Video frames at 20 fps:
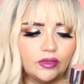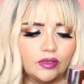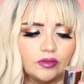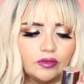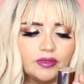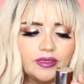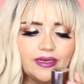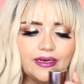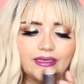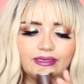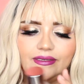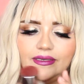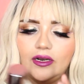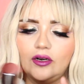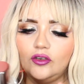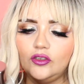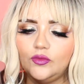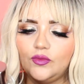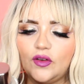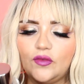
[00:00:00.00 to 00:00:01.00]
De donde
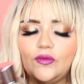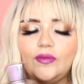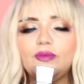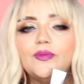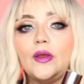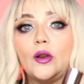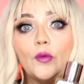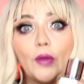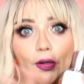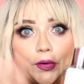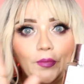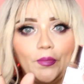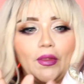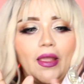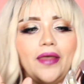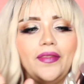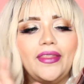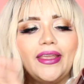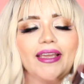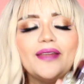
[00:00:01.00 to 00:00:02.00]
nacieron los perfumes, pero bueno,
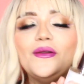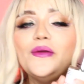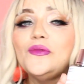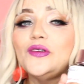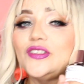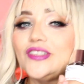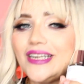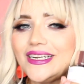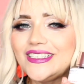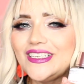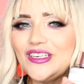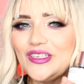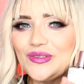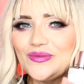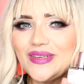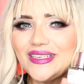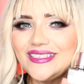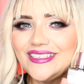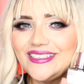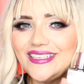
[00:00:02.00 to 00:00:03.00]
déjenme mostrárselos
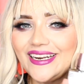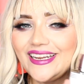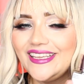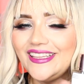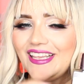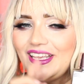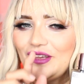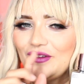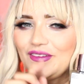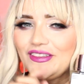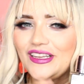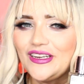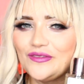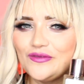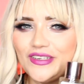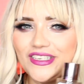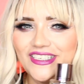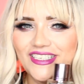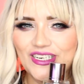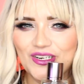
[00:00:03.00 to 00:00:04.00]
más de cerquita y ahorita les
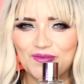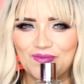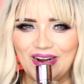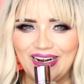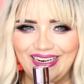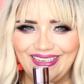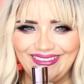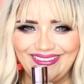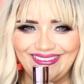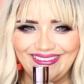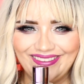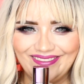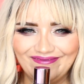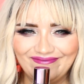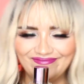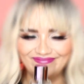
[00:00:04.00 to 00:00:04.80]
voy a decir cuáles.